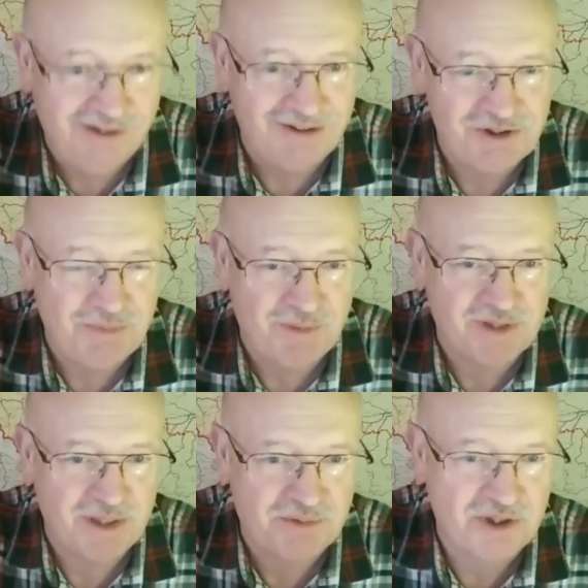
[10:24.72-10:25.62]
chodzi, bo
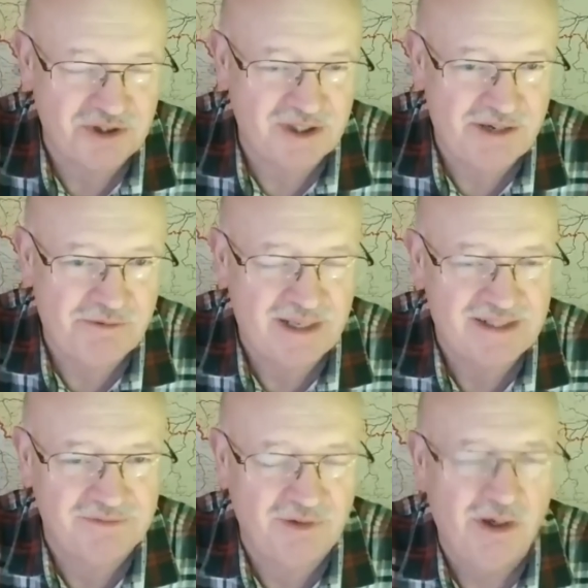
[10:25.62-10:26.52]
sobie przeczytają
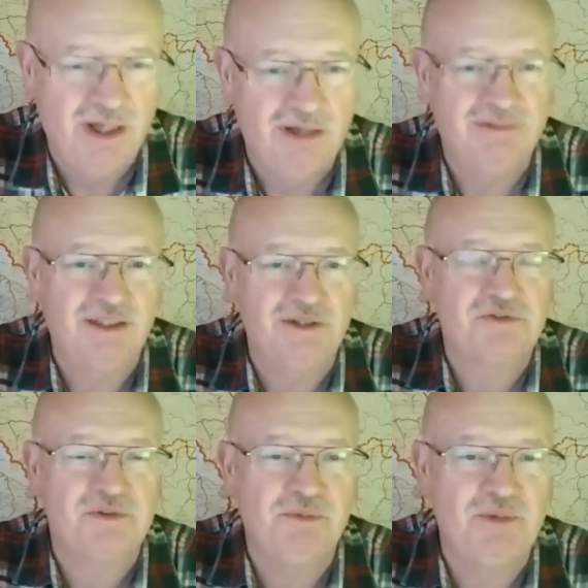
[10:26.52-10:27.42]
Państwo w
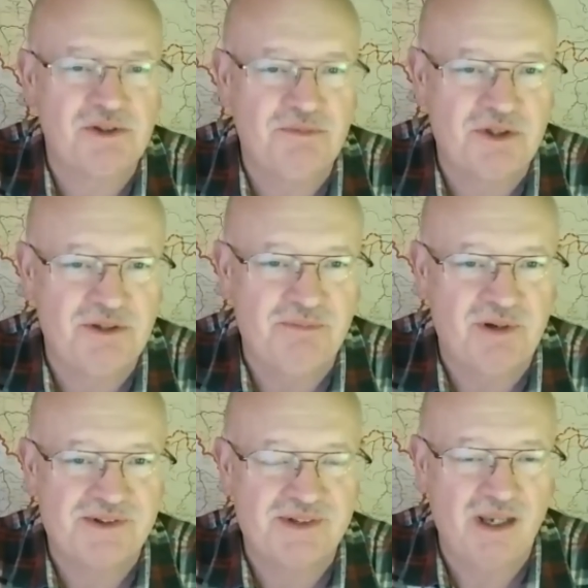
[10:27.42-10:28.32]
najnowszym numerze Myśli
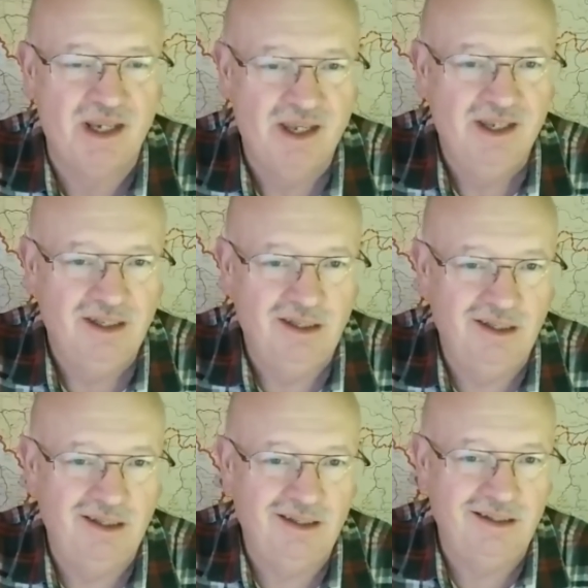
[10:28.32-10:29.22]
Polskiej. E,
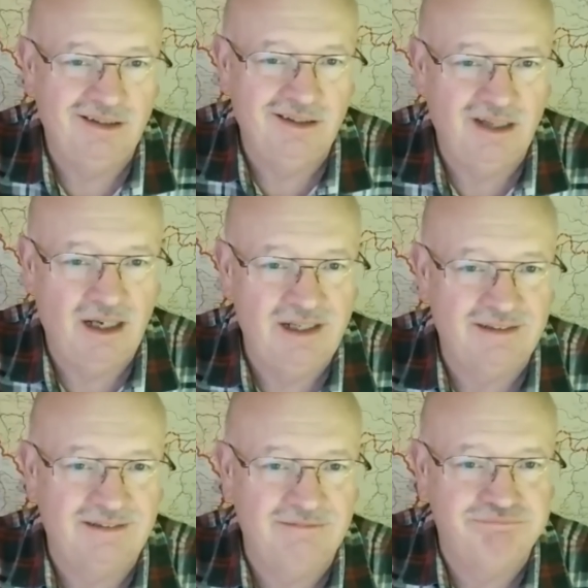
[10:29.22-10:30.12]
ale
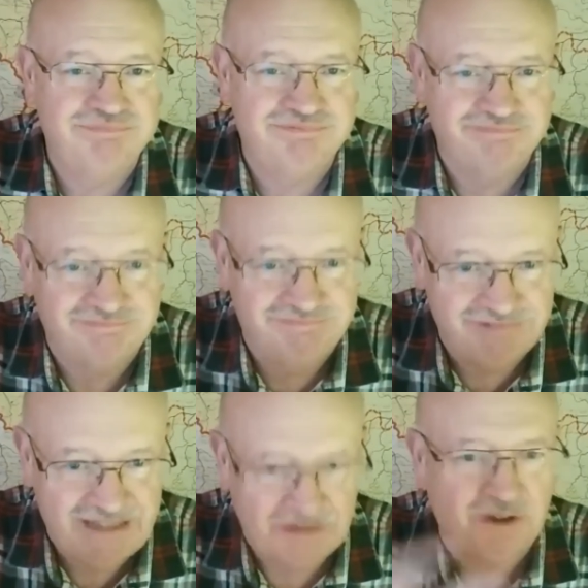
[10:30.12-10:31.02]

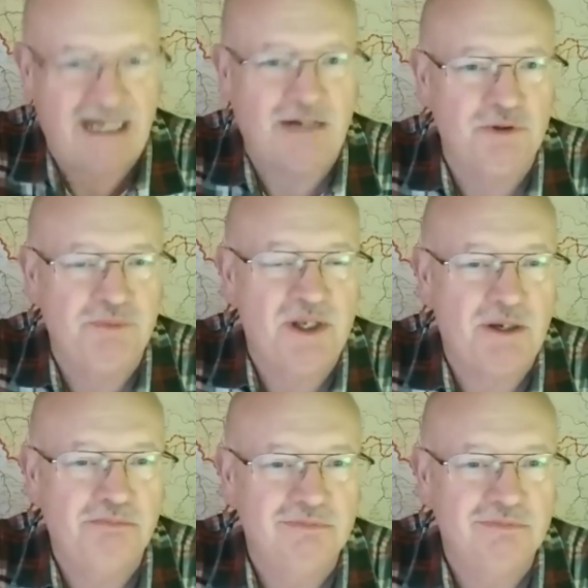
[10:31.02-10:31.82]
ja to tak odbieram.